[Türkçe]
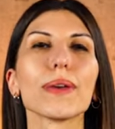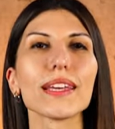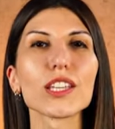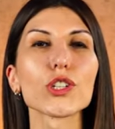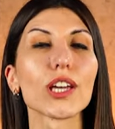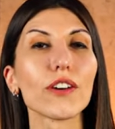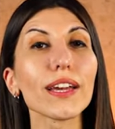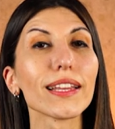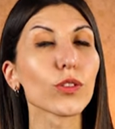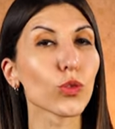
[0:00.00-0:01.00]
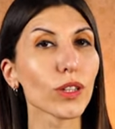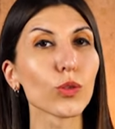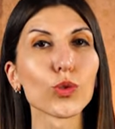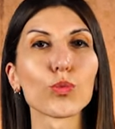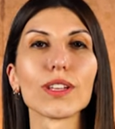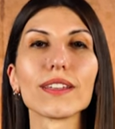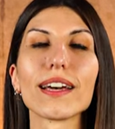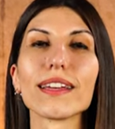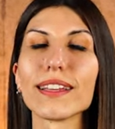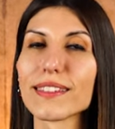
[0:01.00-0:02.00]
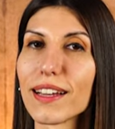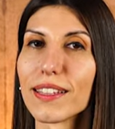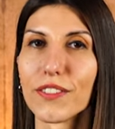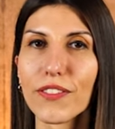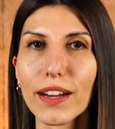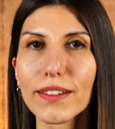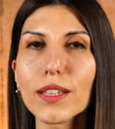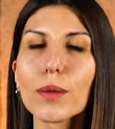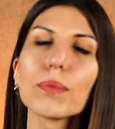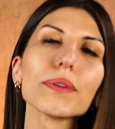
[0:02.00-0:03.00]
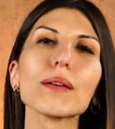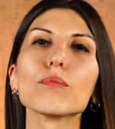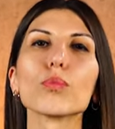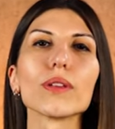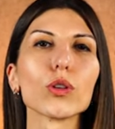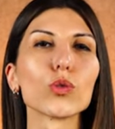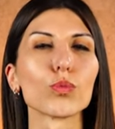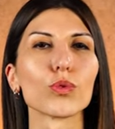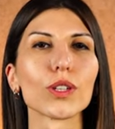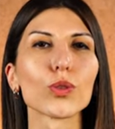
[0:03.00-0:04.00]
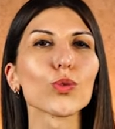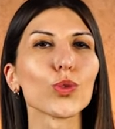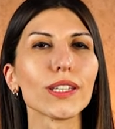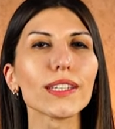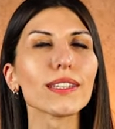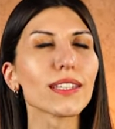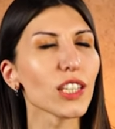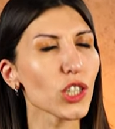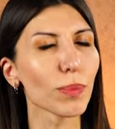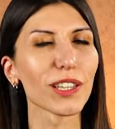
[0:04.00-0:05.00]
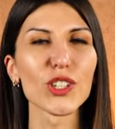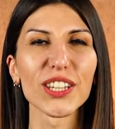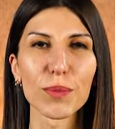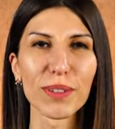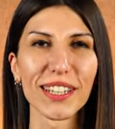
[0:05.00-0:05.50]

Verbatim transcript: Beyaz eşya ve elektronik grubuna dair detayları verdik. Bir de mobilya grubundaki ürünleri nasıl seçebileceğine